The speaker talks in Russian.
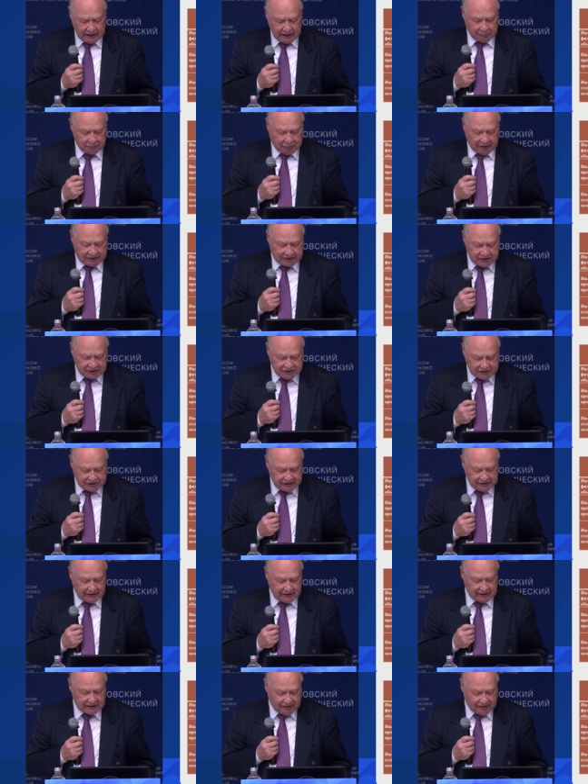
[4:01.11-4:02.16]
почти
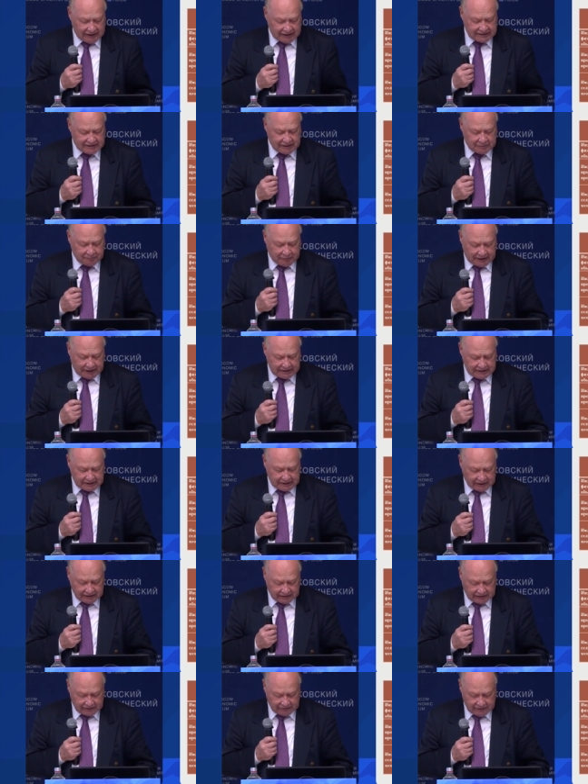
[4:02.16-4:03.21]
на
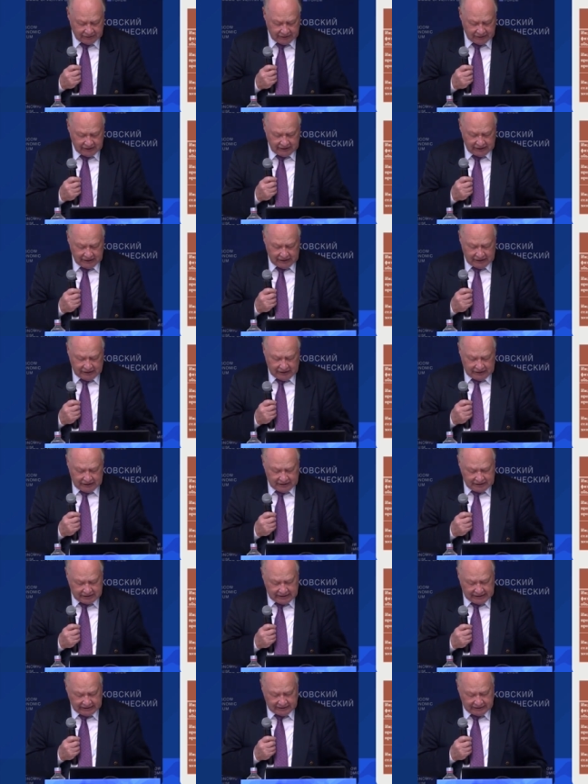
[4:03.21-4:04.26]
20%. И,
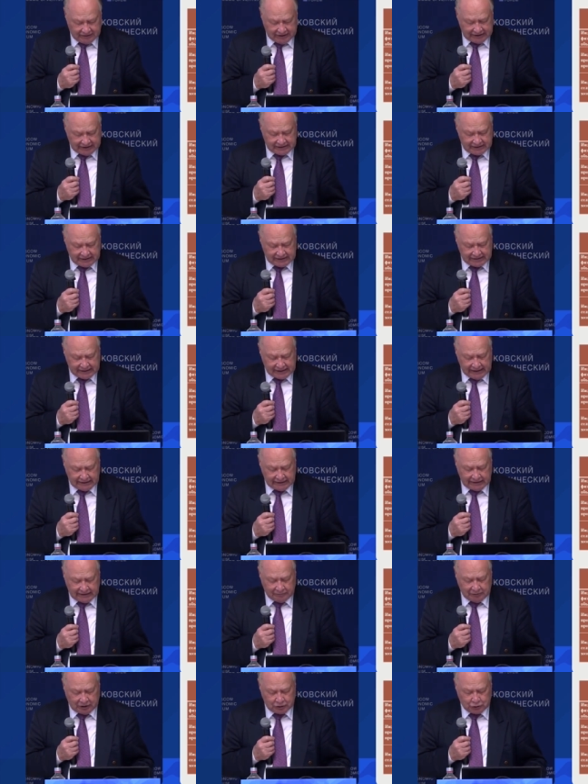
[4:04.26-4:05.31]
соответственно,
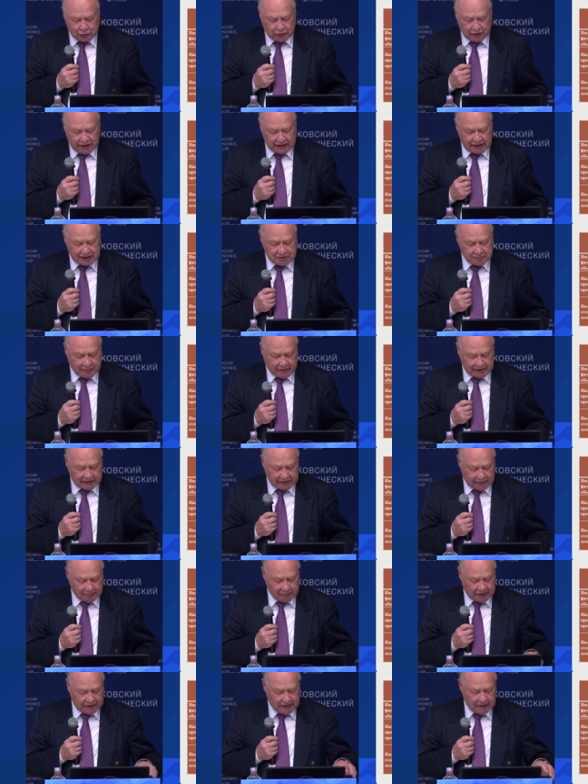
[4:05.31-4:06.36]
сальдо между
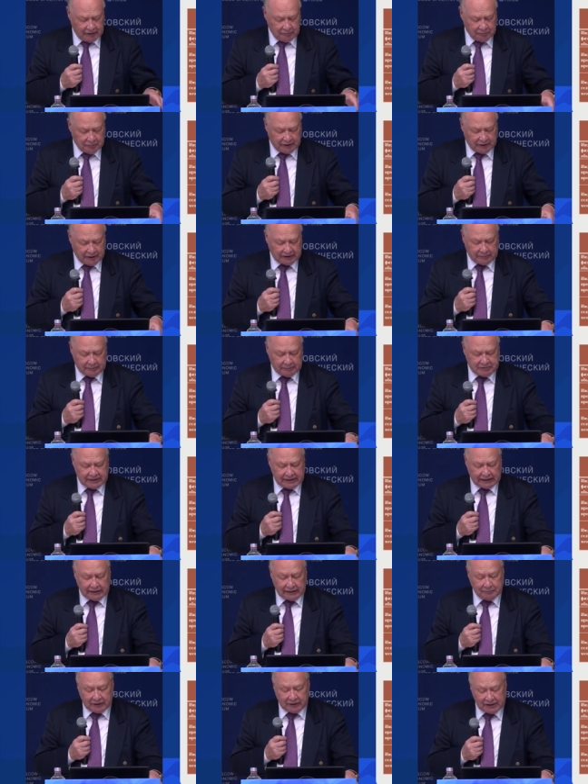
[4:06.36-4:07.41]
экспортом и импортом
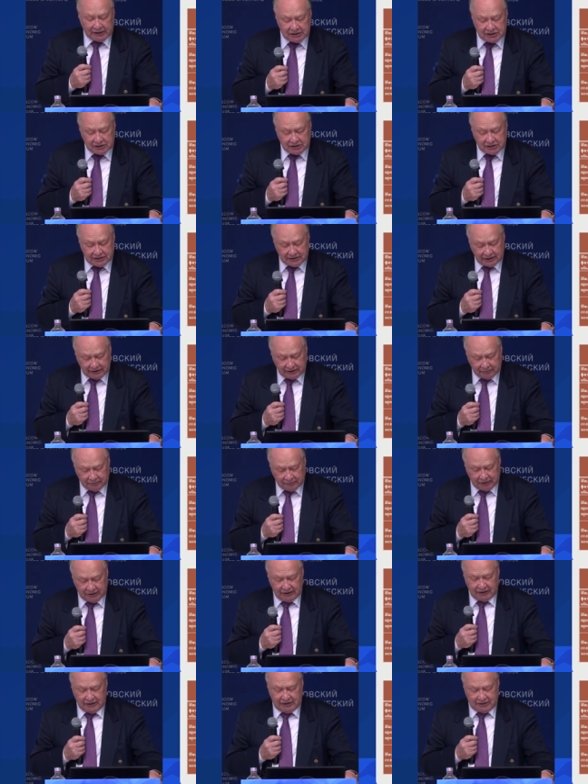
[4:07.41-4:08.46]
стало положительным
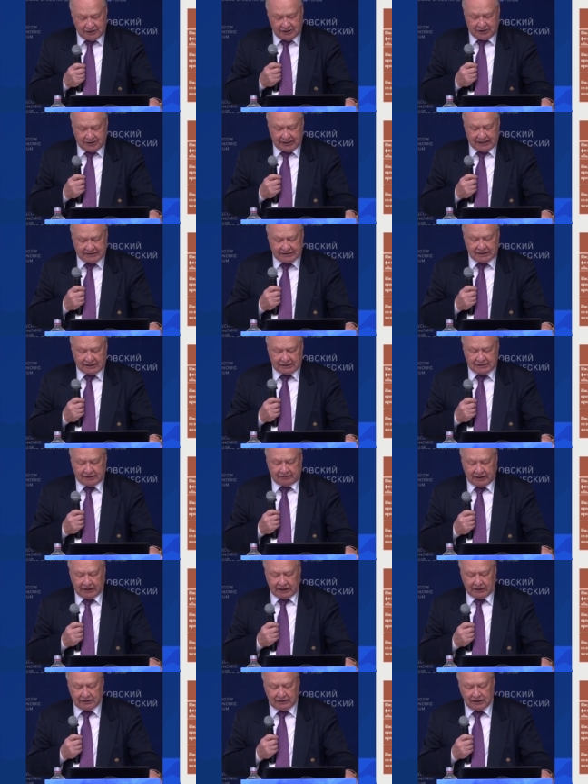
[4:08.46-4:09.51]
и сейчас
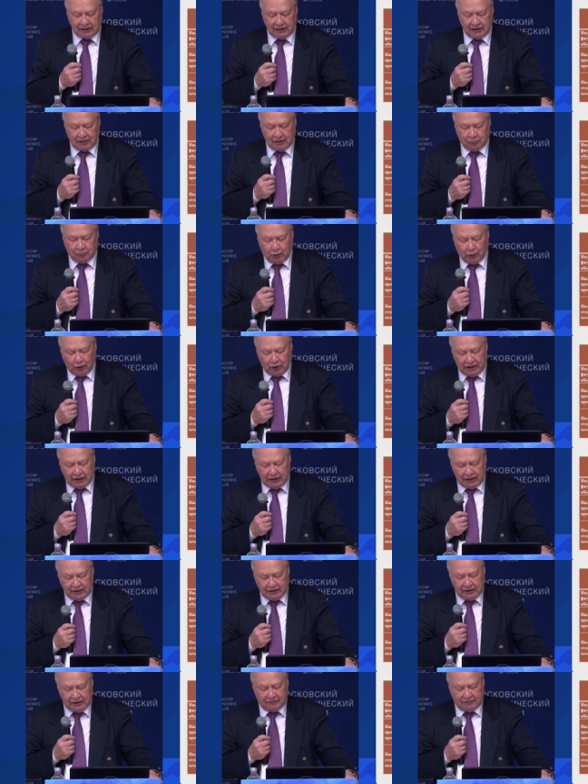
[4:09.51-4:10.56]
составляет
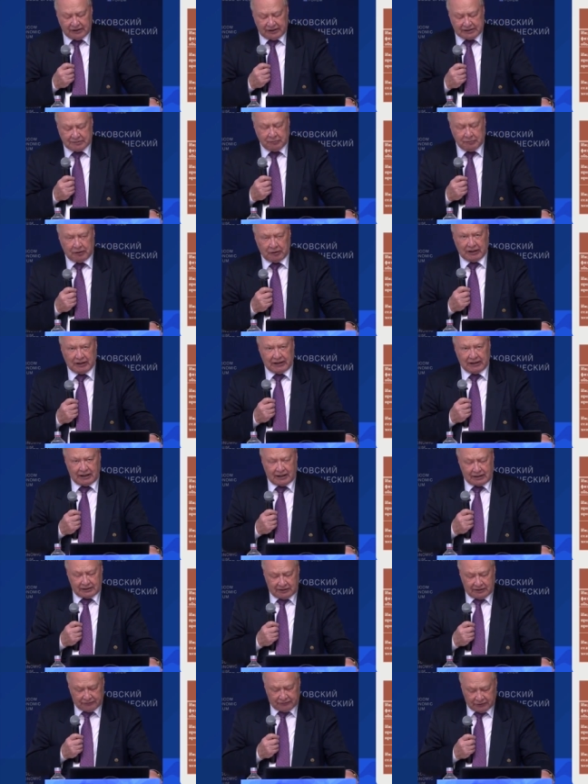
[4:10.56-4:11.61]
более 8
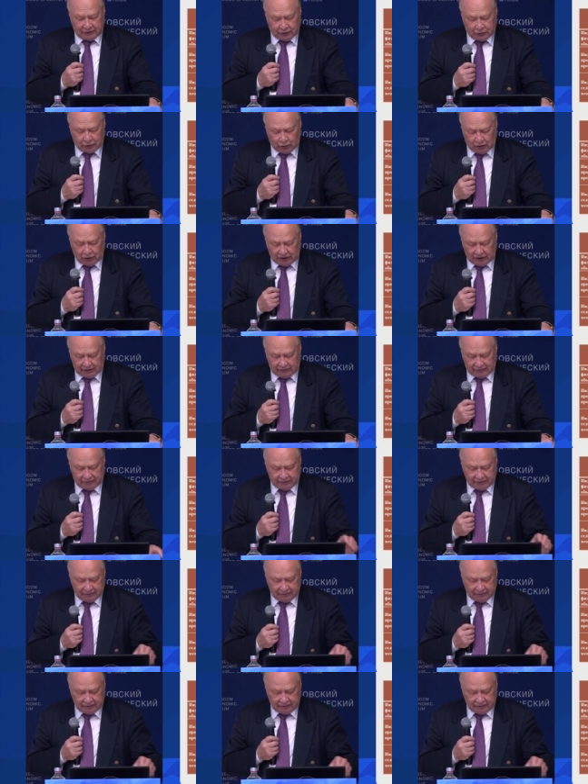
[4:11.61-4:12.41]
миллиардов долларов.